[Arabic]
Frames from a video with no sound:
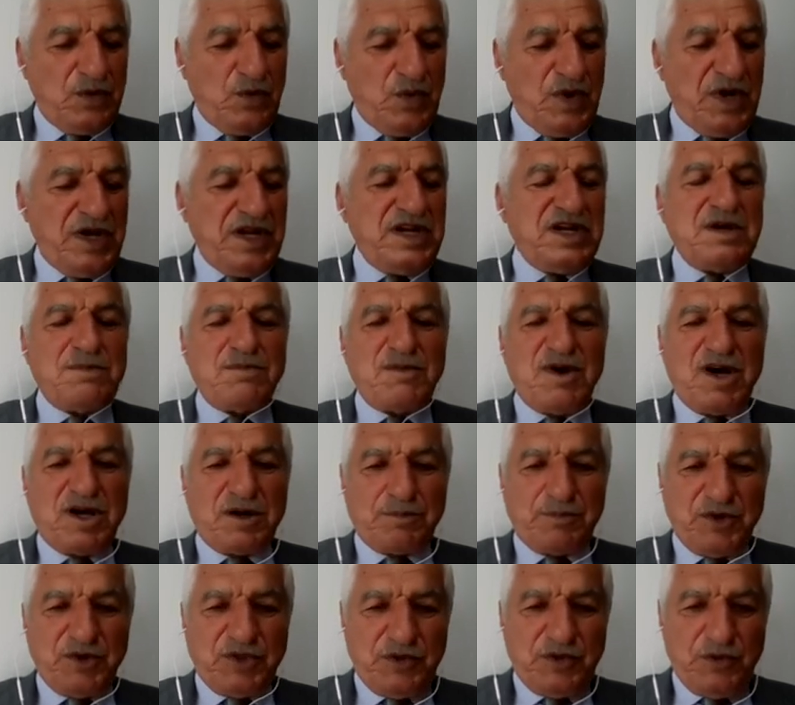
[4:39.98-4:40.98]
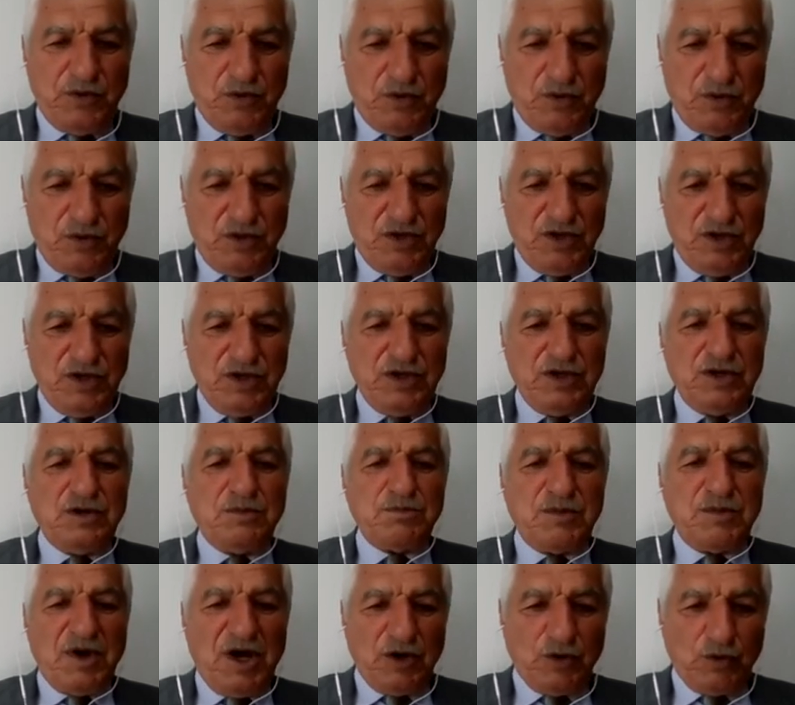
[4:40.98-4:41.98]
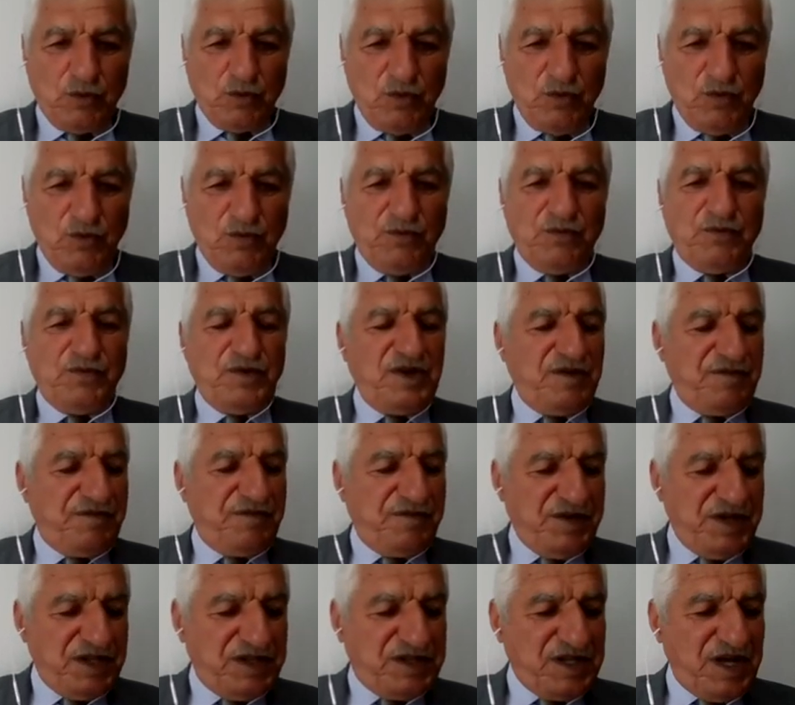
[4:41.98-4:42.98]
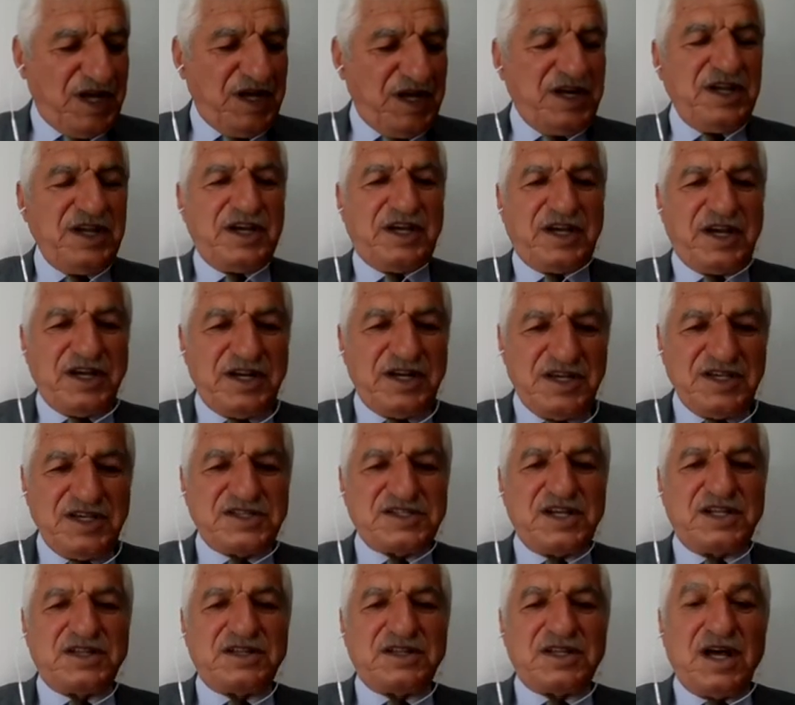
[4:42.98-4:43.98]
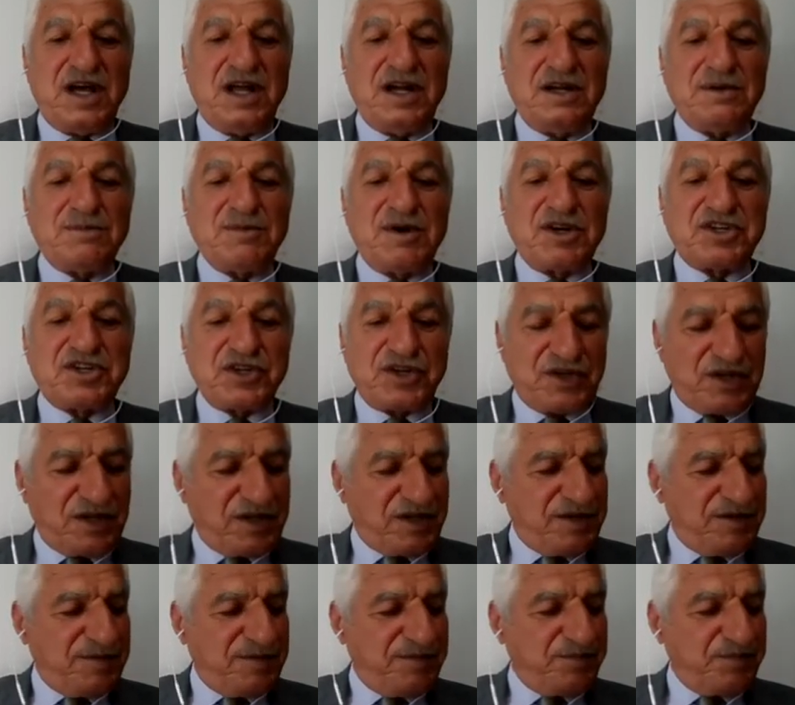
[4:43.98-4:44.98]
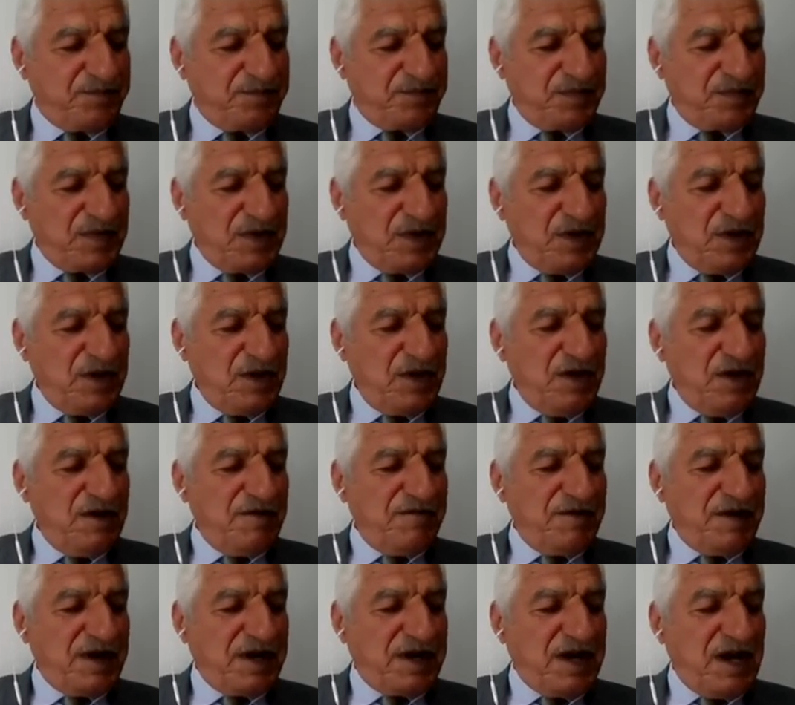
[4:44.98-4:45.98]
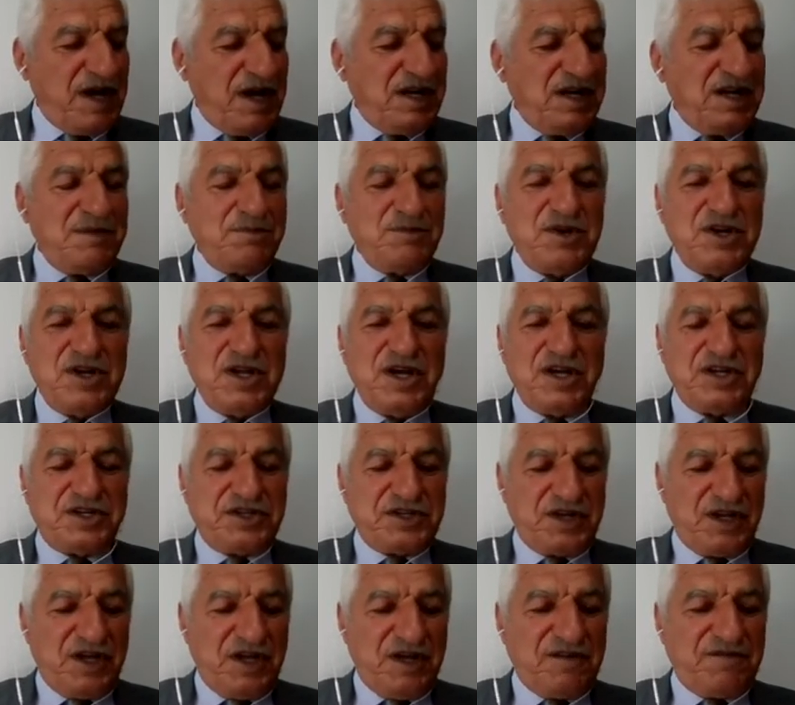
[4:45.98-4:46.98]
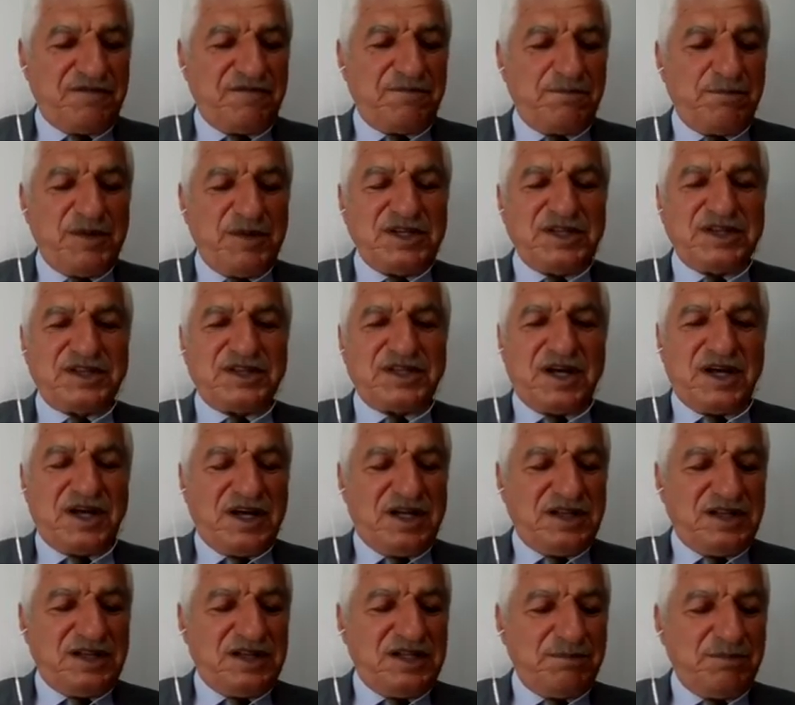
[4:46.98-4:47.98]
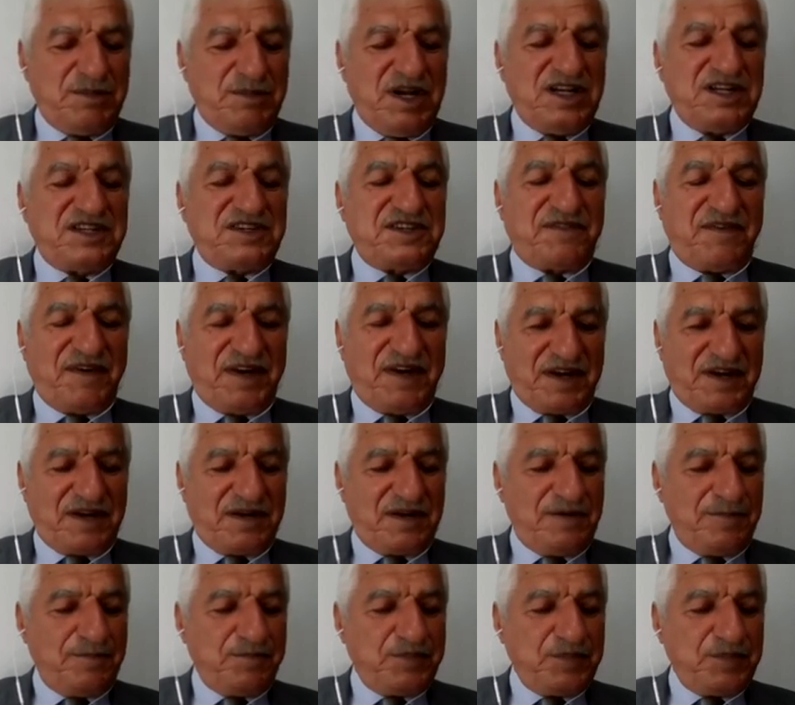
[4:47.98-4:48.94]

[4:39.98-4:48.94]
وإن ماربثيون معروف في تاريخ كنيسة المشرق فكان من أشراف منطقة بلشفر